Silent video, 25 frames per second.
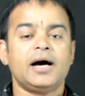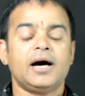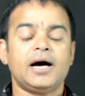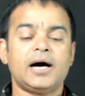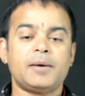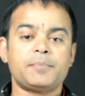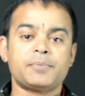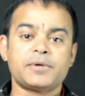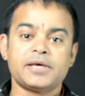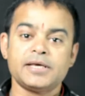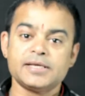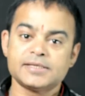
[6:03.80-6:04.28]

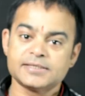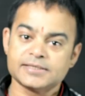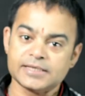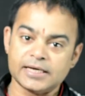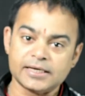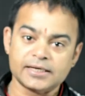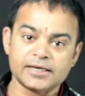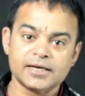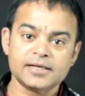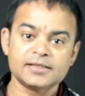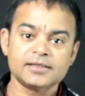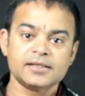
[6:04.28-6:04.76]
आपकी
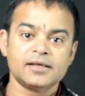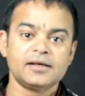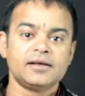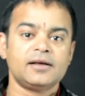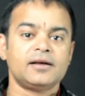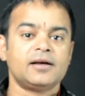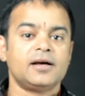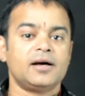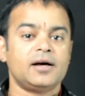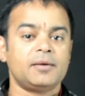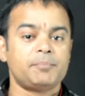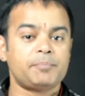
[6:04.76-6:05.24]
संगत
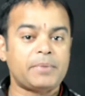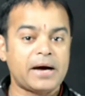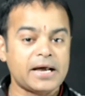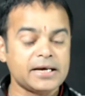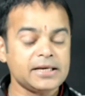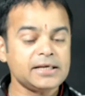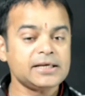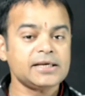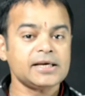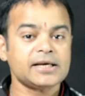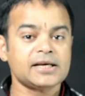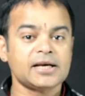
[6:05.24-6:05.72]

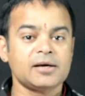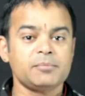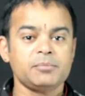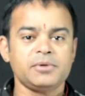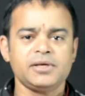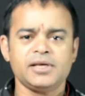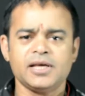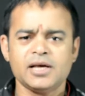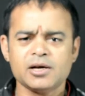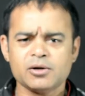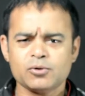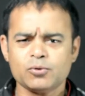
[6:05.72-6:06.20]
पानी की कमी
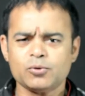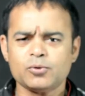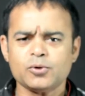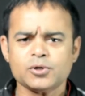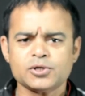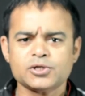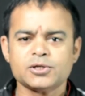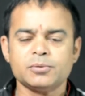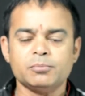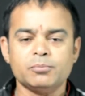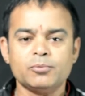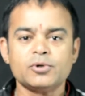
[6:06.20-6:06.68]
यह
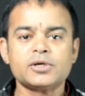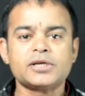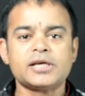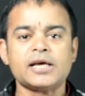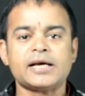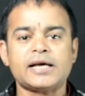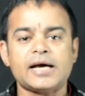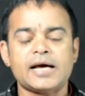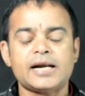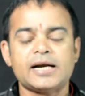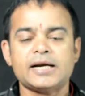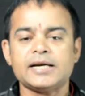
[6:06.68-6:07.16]
कुछ मुख्य
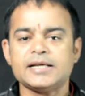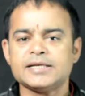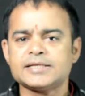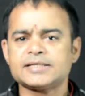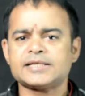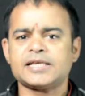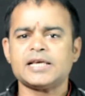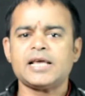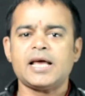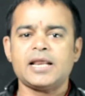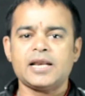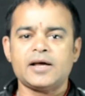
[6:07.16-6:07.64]
कारण
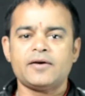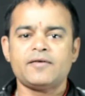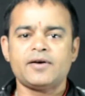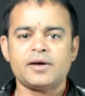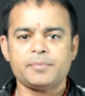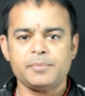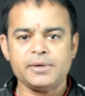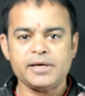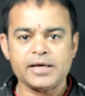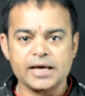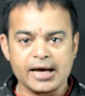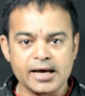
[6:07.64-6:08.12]
इसके अलावा
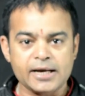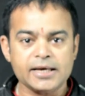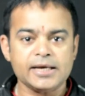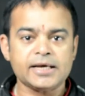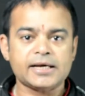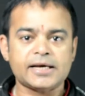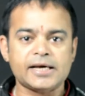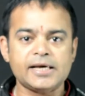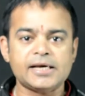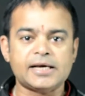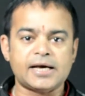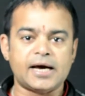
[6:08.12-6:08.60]
भी अन्य
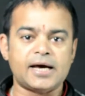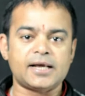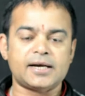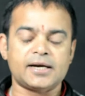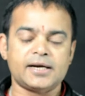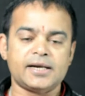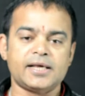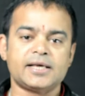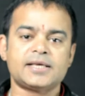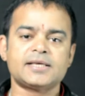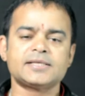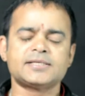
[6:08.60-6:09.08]
कई
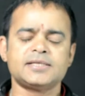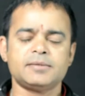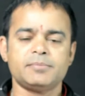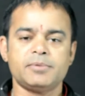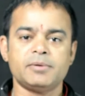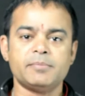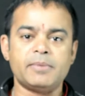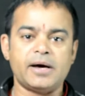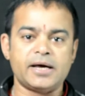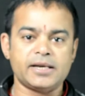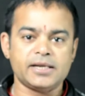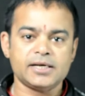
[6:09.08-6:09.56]
कारण है किसी
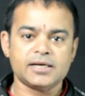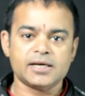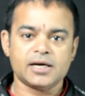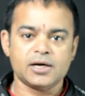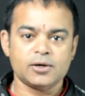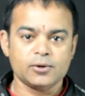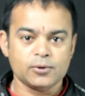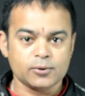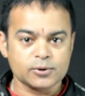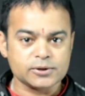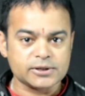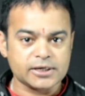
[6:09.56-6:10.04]
बीमारी का
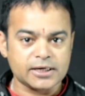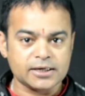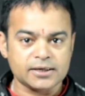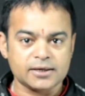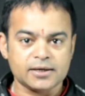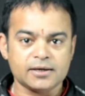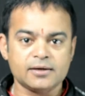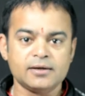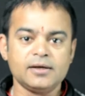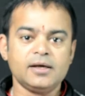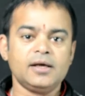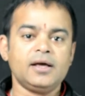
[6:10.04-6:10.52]
हो जाना
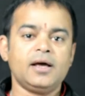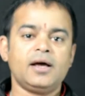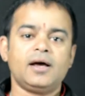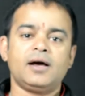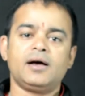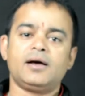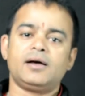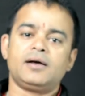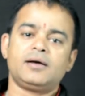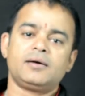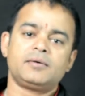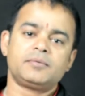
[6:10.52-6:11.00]

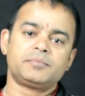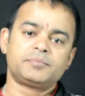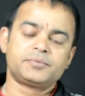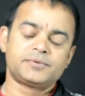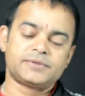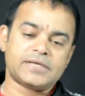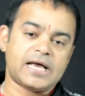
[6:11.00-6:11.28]
आ,